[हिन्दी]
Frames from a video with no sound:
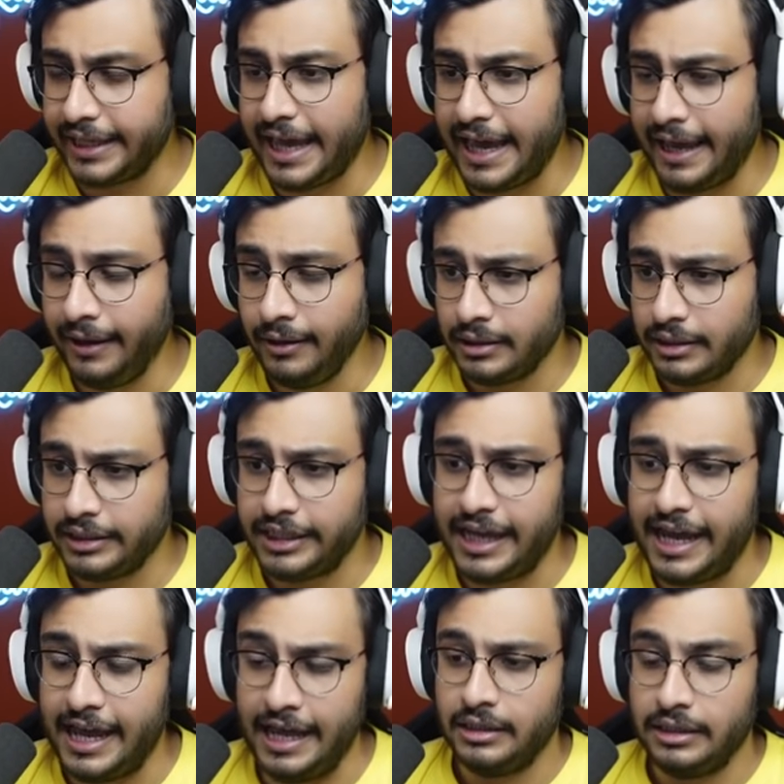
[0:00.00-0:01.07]
क्या है
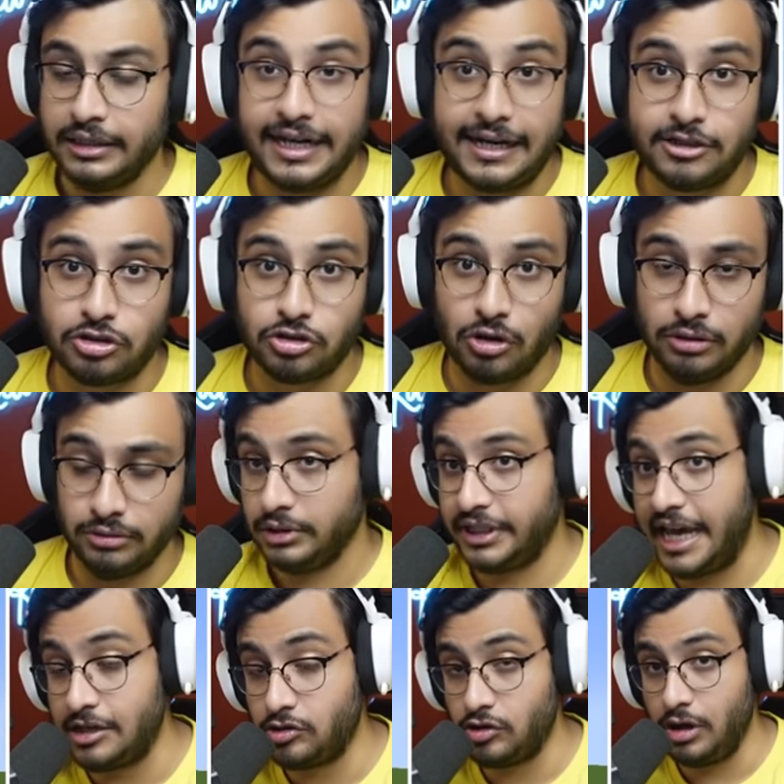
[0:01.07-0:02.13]
ये है रेड स्टोन
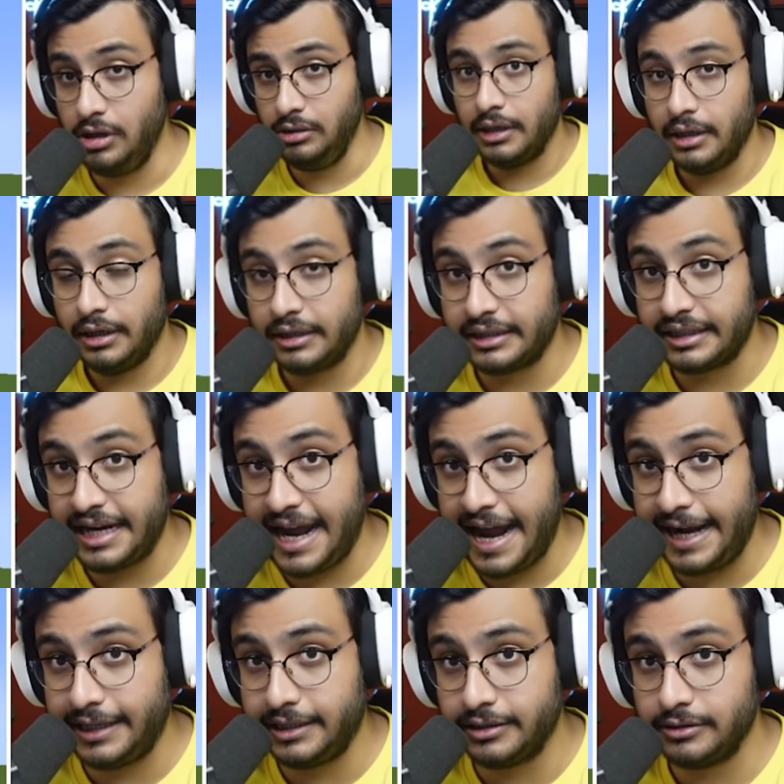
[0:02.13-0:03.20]
क्या स्टोन
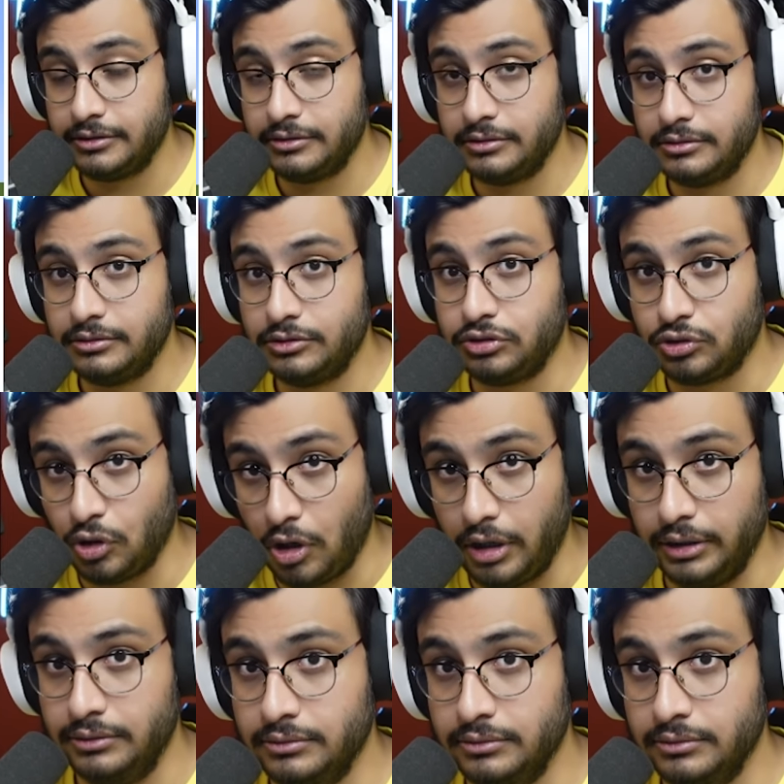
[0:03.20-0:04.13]
रेड स्टोन